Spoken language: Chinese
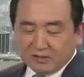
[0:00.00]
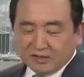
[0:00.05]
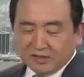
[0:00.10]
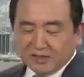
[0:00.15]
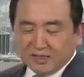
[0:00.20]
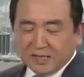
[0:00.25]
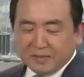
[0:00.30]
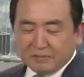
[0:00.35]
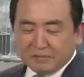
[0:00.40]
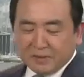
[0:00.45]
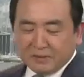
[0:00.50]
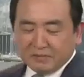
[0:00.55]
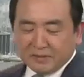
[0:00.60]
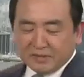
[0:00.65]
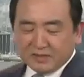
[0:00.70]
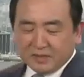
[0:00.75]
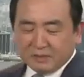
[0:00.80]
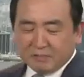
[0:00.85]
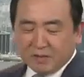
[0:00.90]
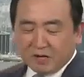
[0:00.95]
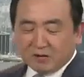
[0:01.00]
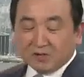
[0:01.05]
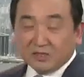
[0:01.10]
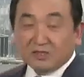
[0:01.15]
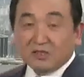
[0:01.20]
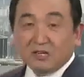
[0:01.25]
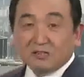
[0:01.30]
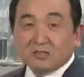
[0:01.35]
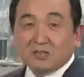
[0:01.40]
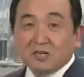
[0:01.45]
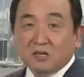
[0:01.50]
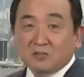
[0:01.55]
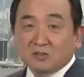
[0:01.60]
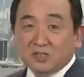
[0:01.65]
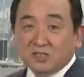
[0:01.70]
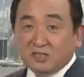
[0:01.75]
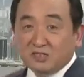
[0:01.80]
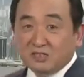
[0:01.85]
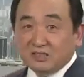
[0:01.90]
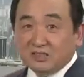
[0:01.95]
今天 BBC 报了一条消
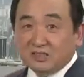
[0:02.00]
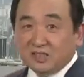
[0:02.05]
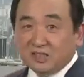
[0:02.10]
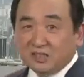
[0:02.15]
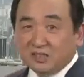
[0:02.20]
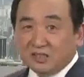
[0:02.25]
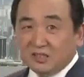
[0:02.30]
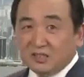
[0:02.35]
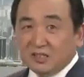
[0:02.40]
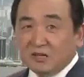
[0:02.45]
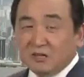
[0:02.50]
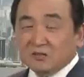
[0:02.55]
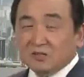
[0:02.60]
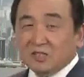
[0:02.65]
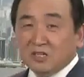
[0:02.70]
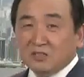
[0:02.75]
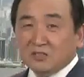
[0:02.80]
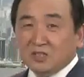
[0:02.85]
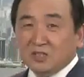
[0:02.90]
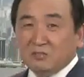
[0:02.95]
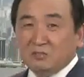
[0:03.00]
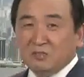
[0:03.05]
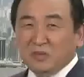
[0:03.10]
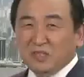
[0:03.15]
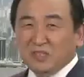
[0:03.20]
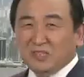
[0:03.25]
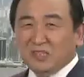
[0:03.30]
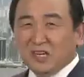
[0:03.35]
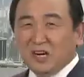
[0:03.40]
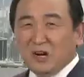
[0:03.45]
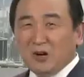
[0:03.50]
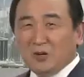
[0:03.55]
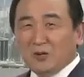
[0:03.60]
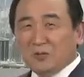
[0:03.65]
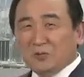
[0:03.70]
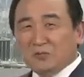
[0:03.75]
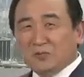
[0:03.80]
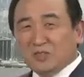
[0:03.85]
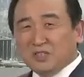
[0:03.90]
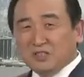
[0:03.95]
息，这个条消息比
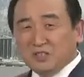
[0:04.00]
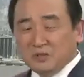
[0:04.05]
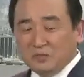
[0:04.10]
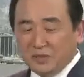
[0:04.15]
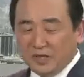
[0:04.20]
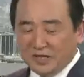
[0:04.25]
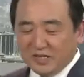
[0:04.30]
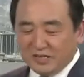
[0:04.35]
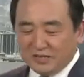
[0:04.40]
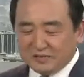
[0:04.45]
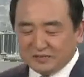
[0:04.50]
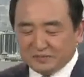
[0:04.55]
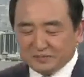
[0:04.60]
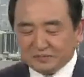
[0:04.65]
较特别。